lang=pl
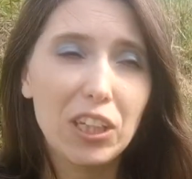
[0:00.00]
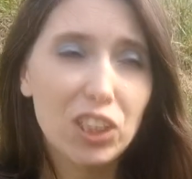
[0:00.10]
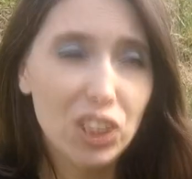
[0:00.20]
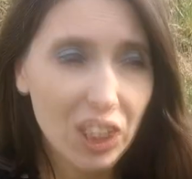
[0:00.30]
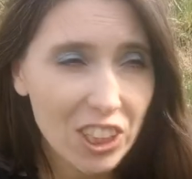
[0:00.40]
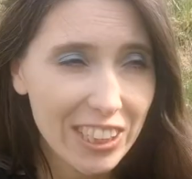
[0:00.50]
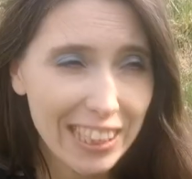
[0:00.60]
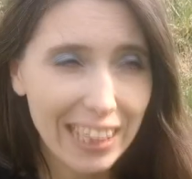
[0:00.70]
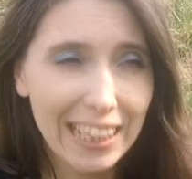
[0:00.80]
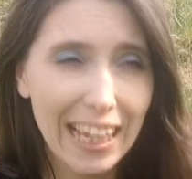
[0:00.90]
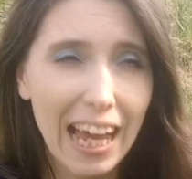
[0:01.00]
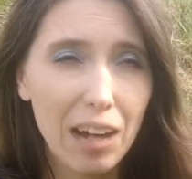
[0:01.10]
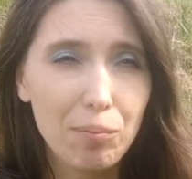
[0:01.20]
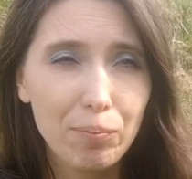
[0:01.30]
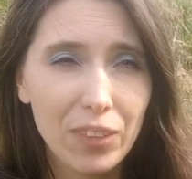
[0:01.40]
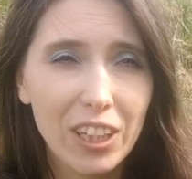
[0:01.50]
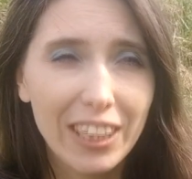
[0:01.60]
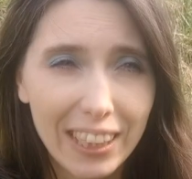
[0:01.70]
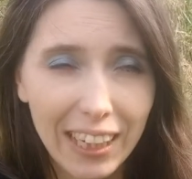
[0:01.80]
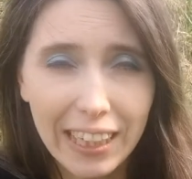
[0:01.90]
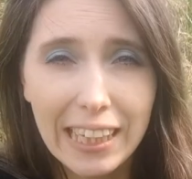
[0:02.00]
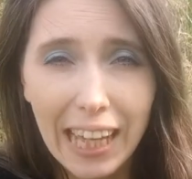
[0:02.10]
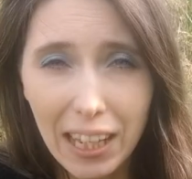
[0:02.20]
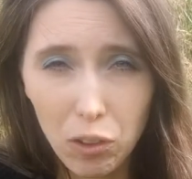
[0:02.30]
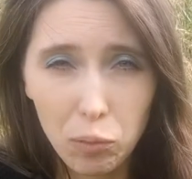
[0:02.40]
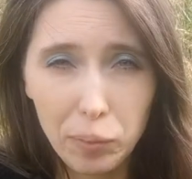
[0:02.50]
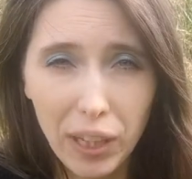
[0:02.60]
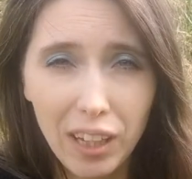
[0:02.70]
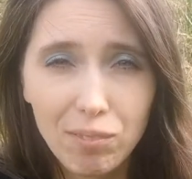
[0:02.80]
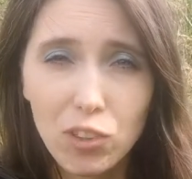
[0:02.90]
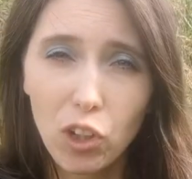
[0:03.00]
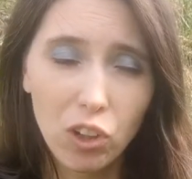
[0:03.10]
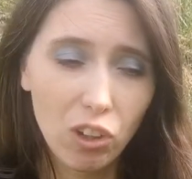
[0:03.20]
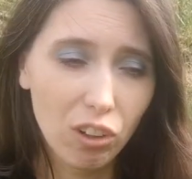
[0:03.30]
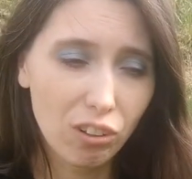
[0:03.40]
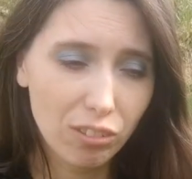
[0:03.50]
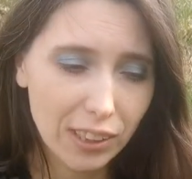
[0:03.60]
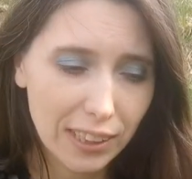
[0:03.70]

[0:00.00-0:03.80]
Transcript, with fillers: rzeczy z grilla i jak ja robię, to